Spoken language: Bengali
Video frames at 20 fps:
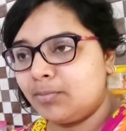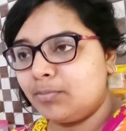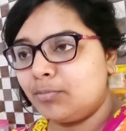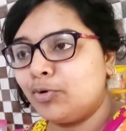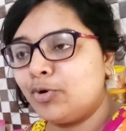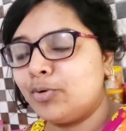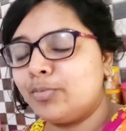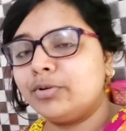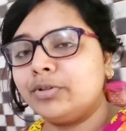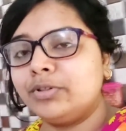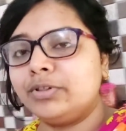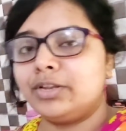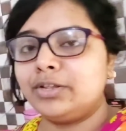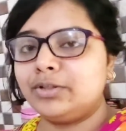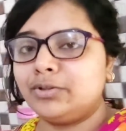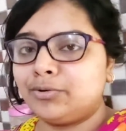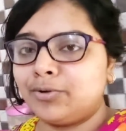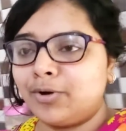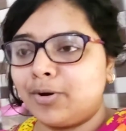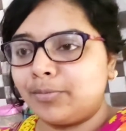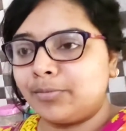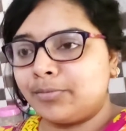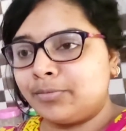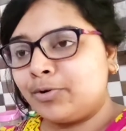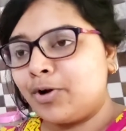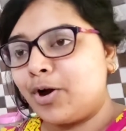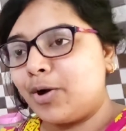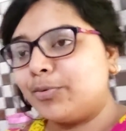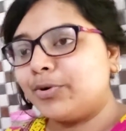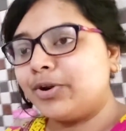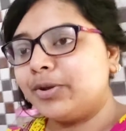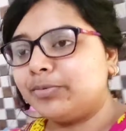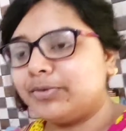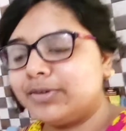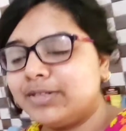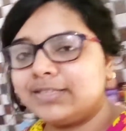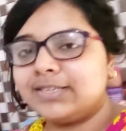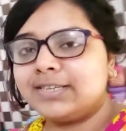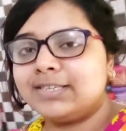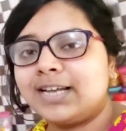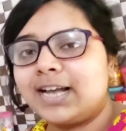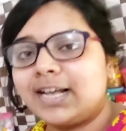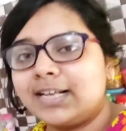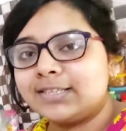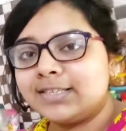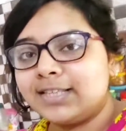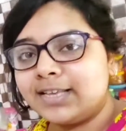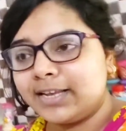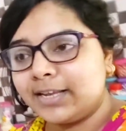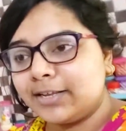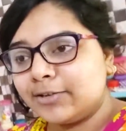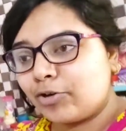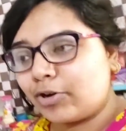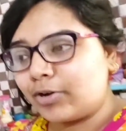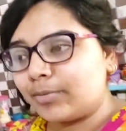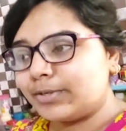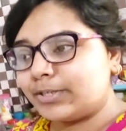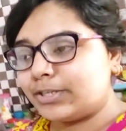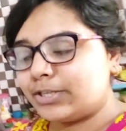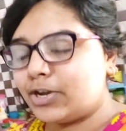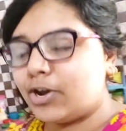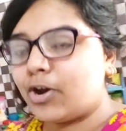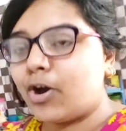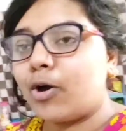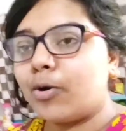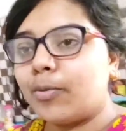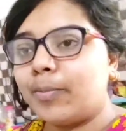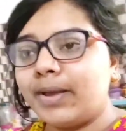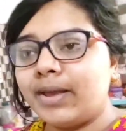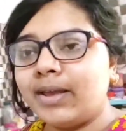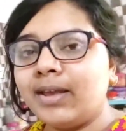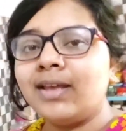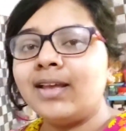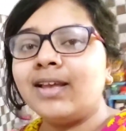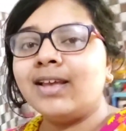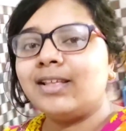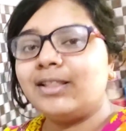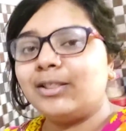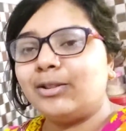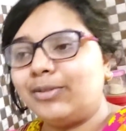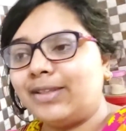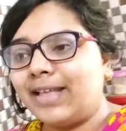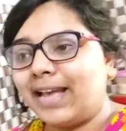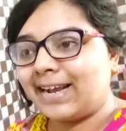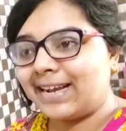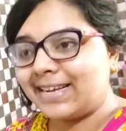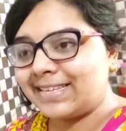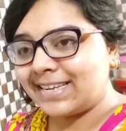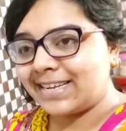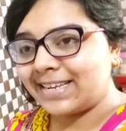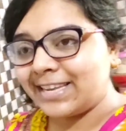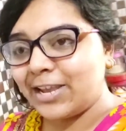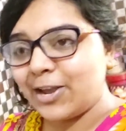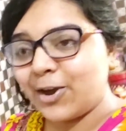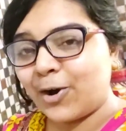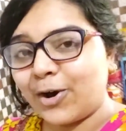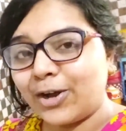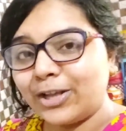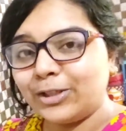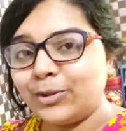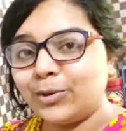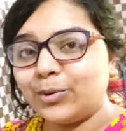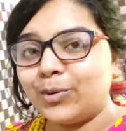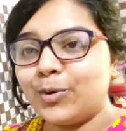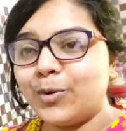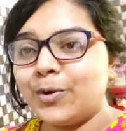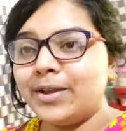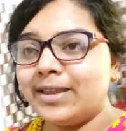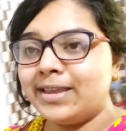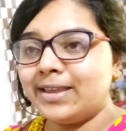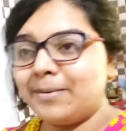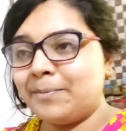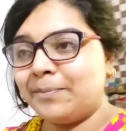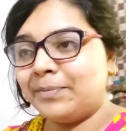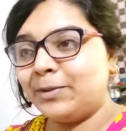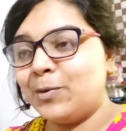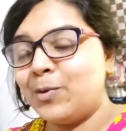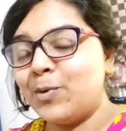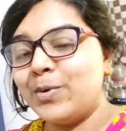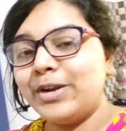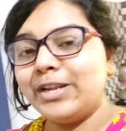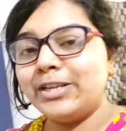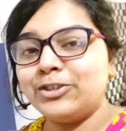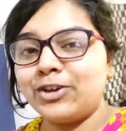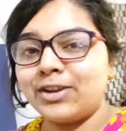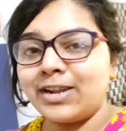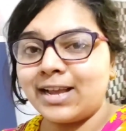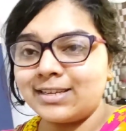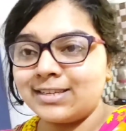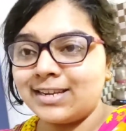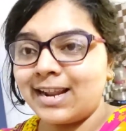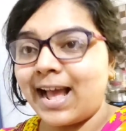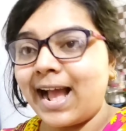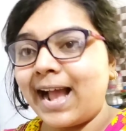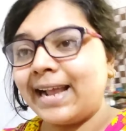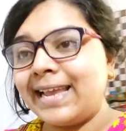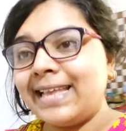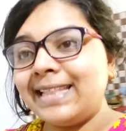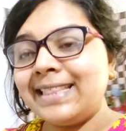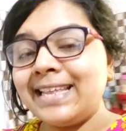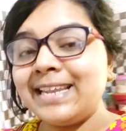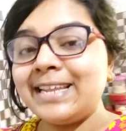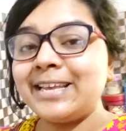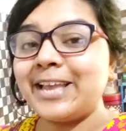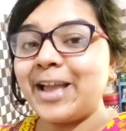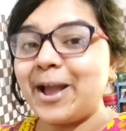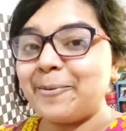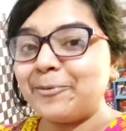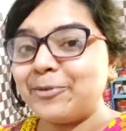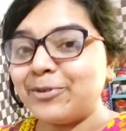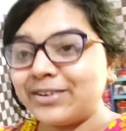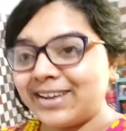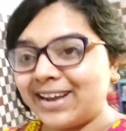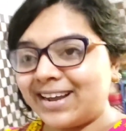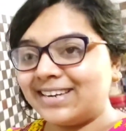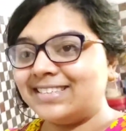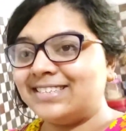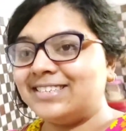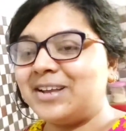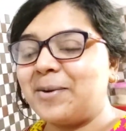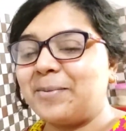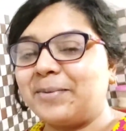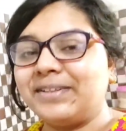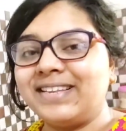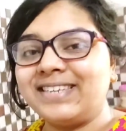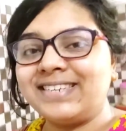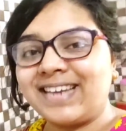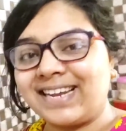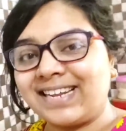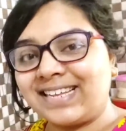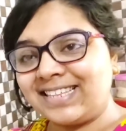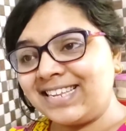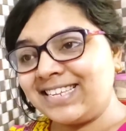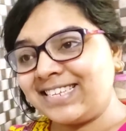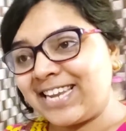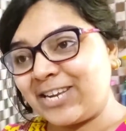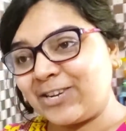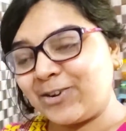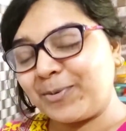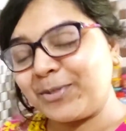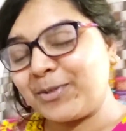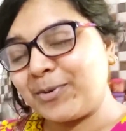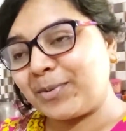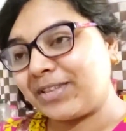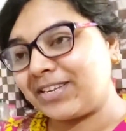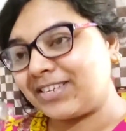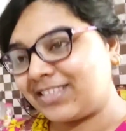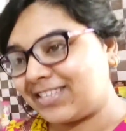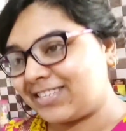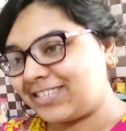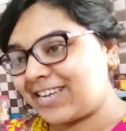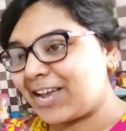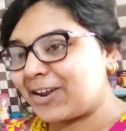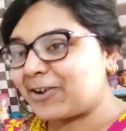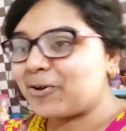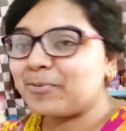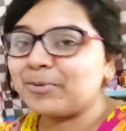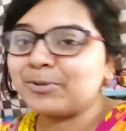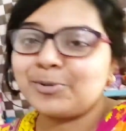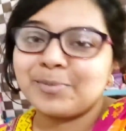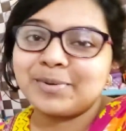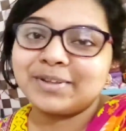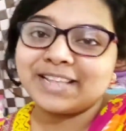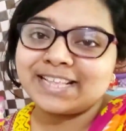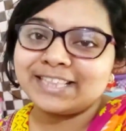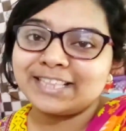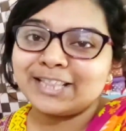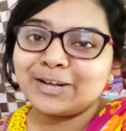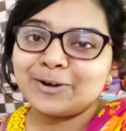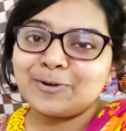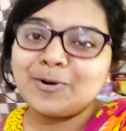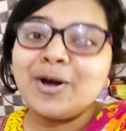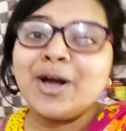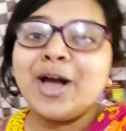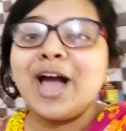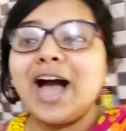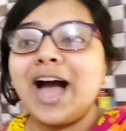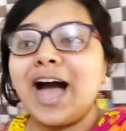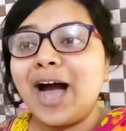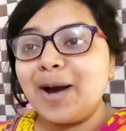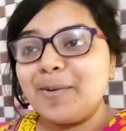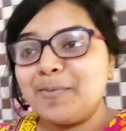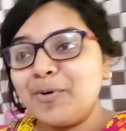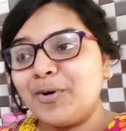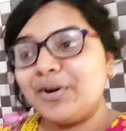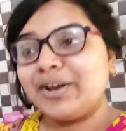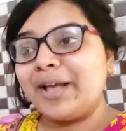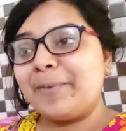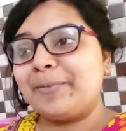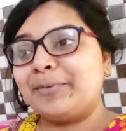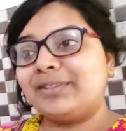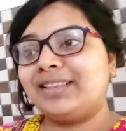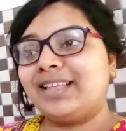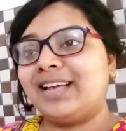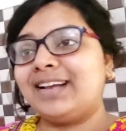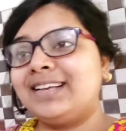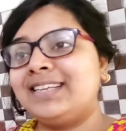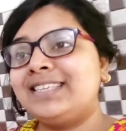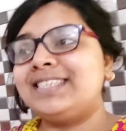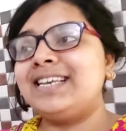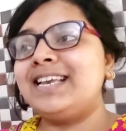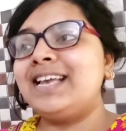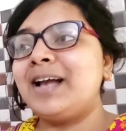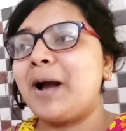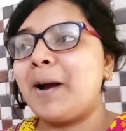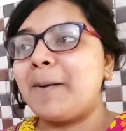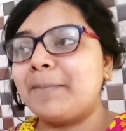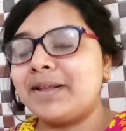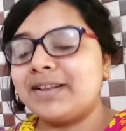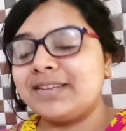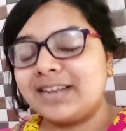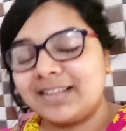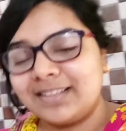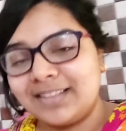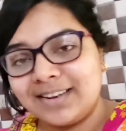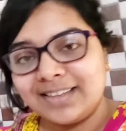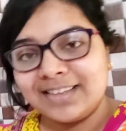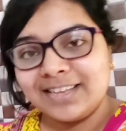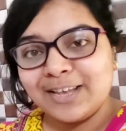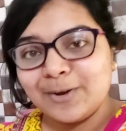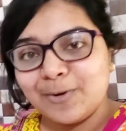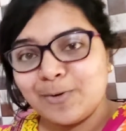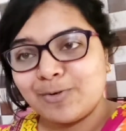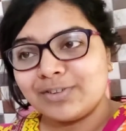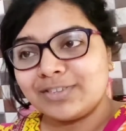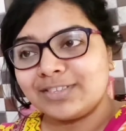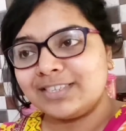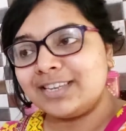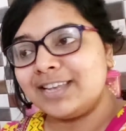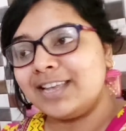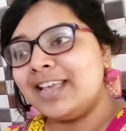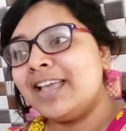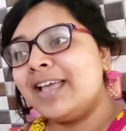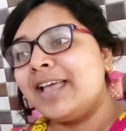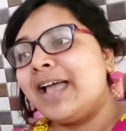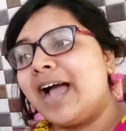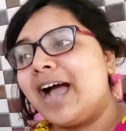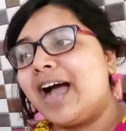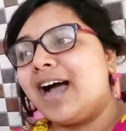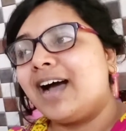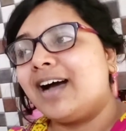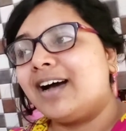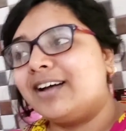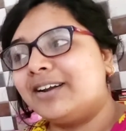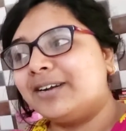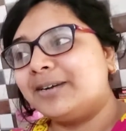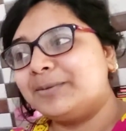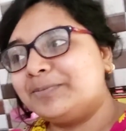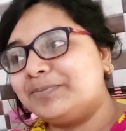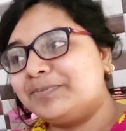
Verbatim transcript: মুখ্যমন্ত্রী তো খবরে বলছেন যে আজ থেকেই ঝড় বৃষ্টি হবে তো দেখা যাক কি হয় তো ওই ঘূর্ণিঝড় আসার আগের দিন কেমন কাটছে আমাদের সারাদিন সেই সবই তোমাদের সাথে শেয়ার করবো তোমরা দেখতে থাকো আবহাওয়া কেমন থাকছে আমরা সারাদিন কি করছি আর